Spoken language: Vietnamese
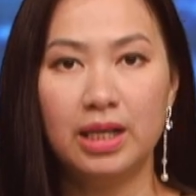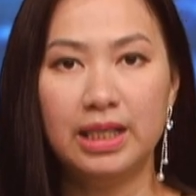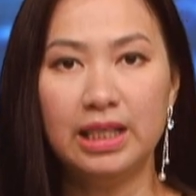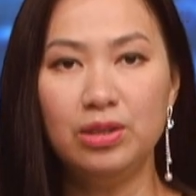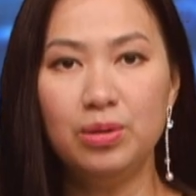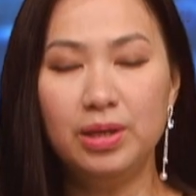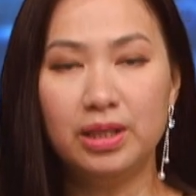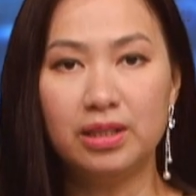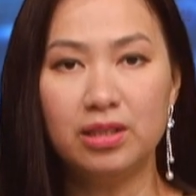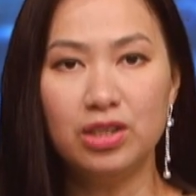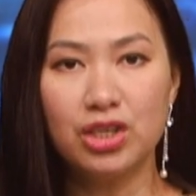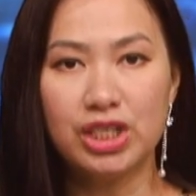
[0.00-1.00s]
Khách du lịch
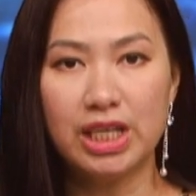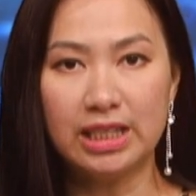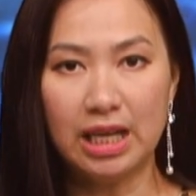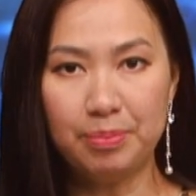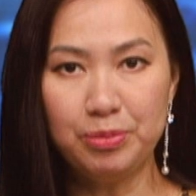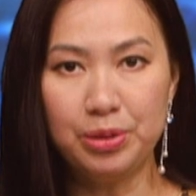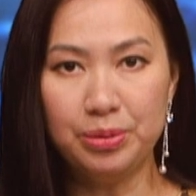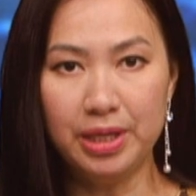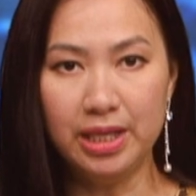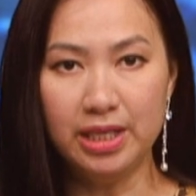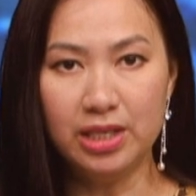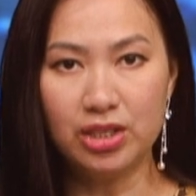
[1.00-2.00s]
có ngân sách thấp chú
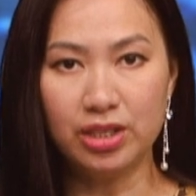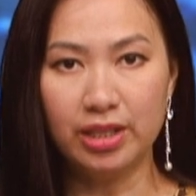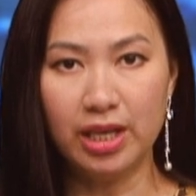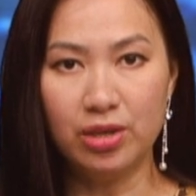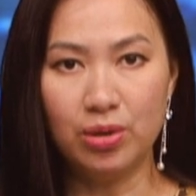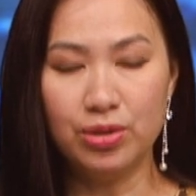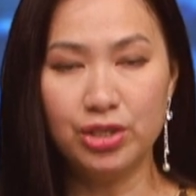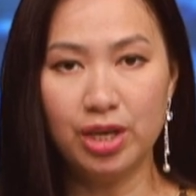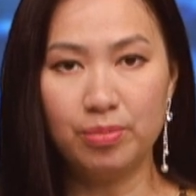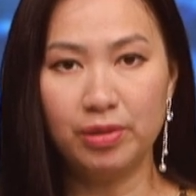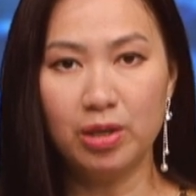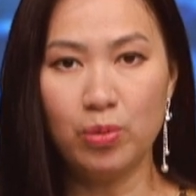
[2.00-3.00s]
ý đến sự thay đổi
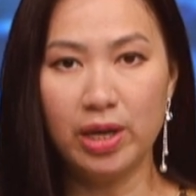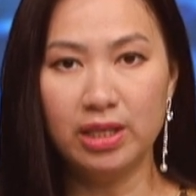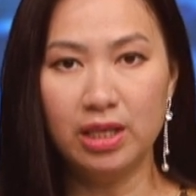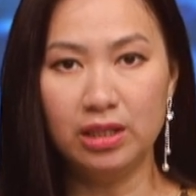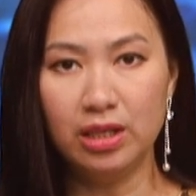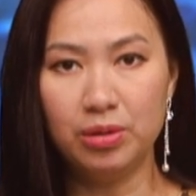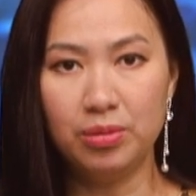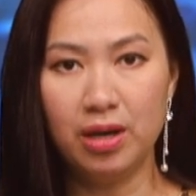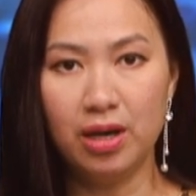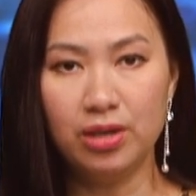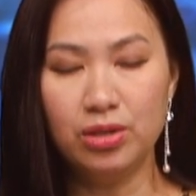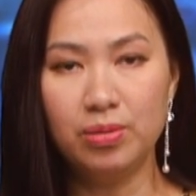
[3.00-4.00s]
trong thói quen chi tiêu
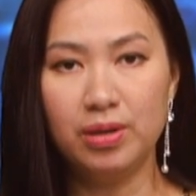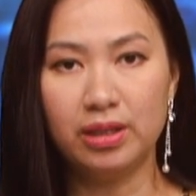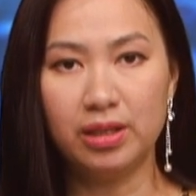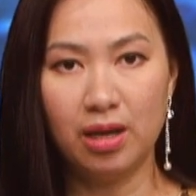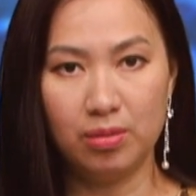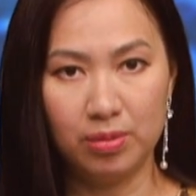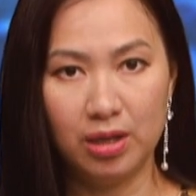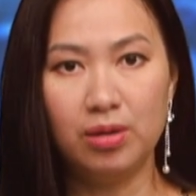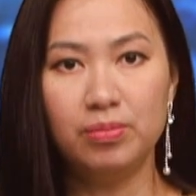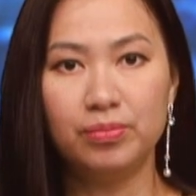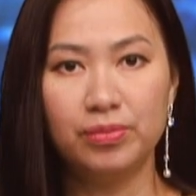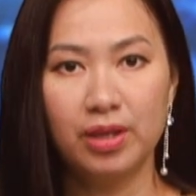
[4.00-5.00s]
ở du lịch Hồng
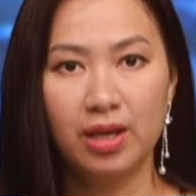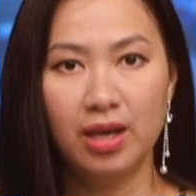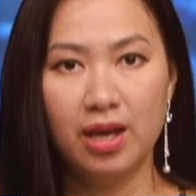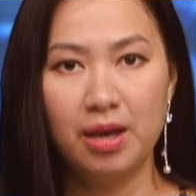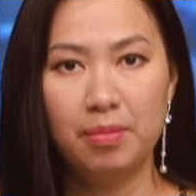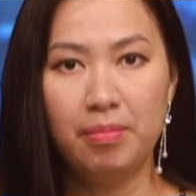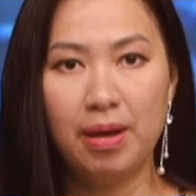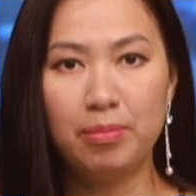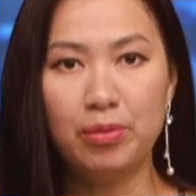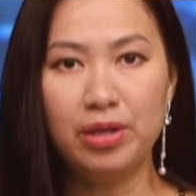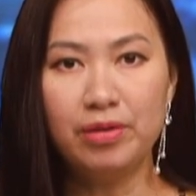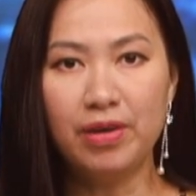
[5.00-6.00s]
Kông. Mặc
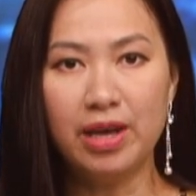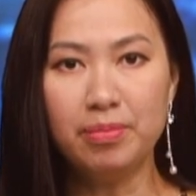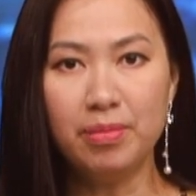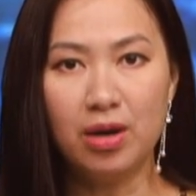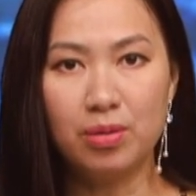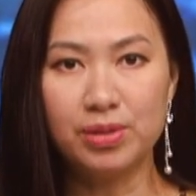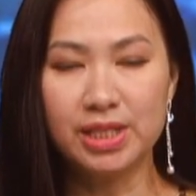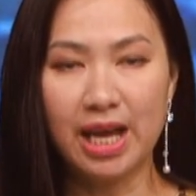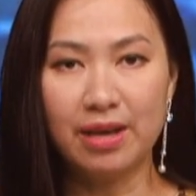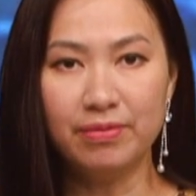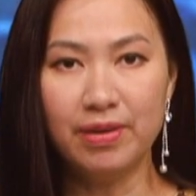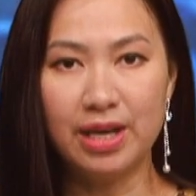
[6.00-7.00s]
một chiếc váy màu hồng
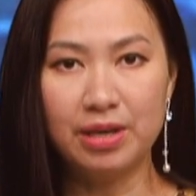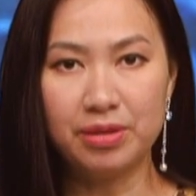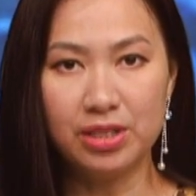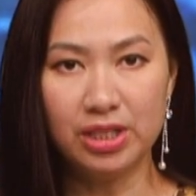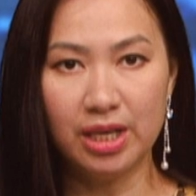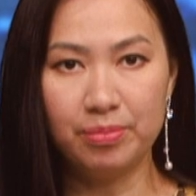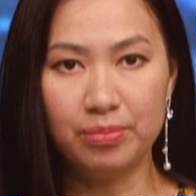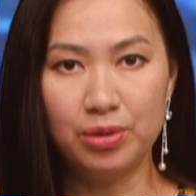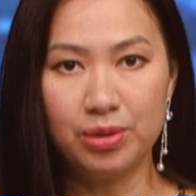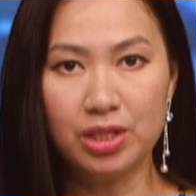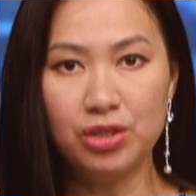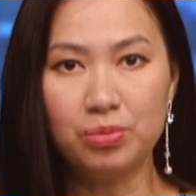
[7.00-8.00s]
sáng và đeo kính râm, du
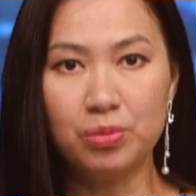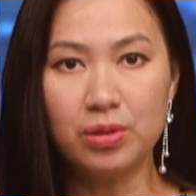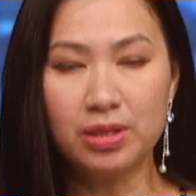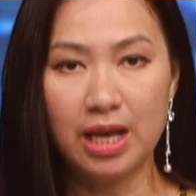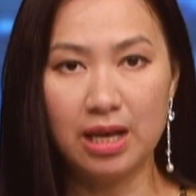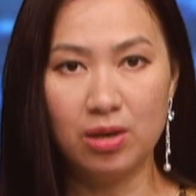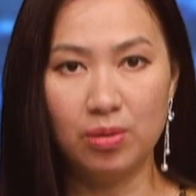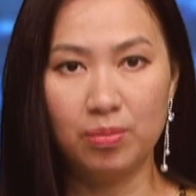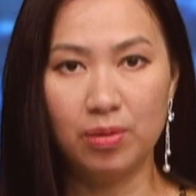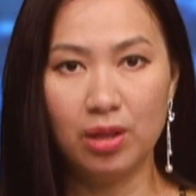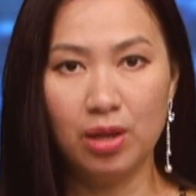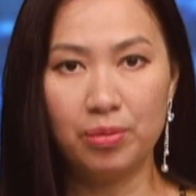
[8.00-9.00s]
khách Trung Quốc đại lục
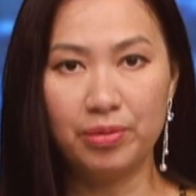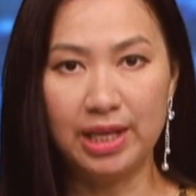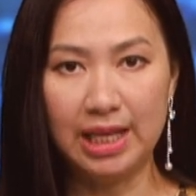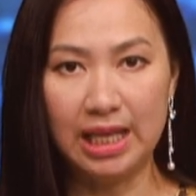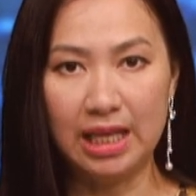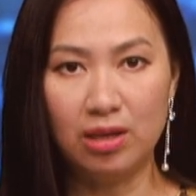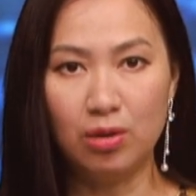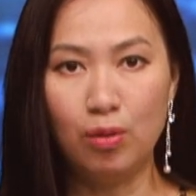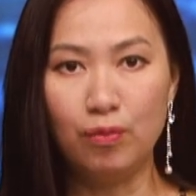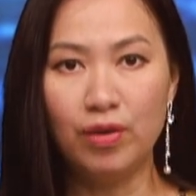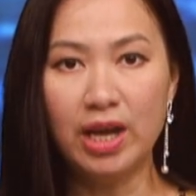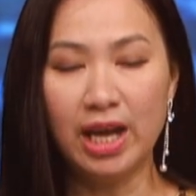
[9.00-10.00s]
Lori Lee
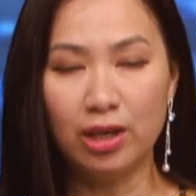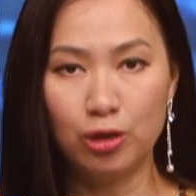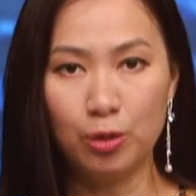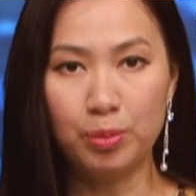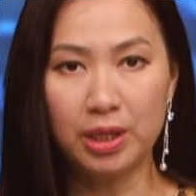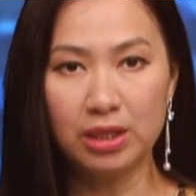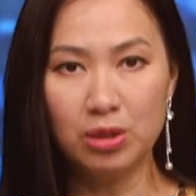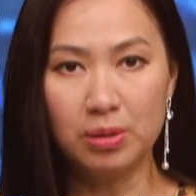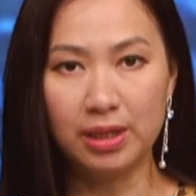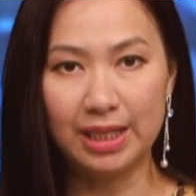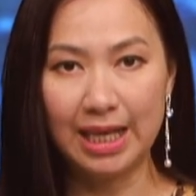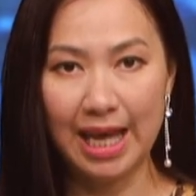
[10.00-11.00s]
cùng với hàng chục khách du
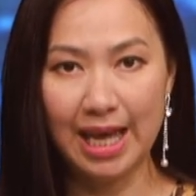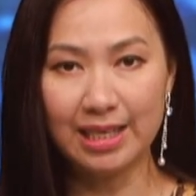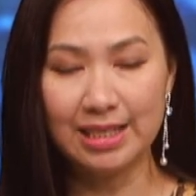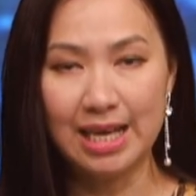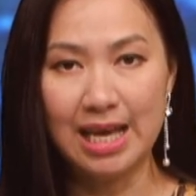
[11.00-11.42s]
lịch khác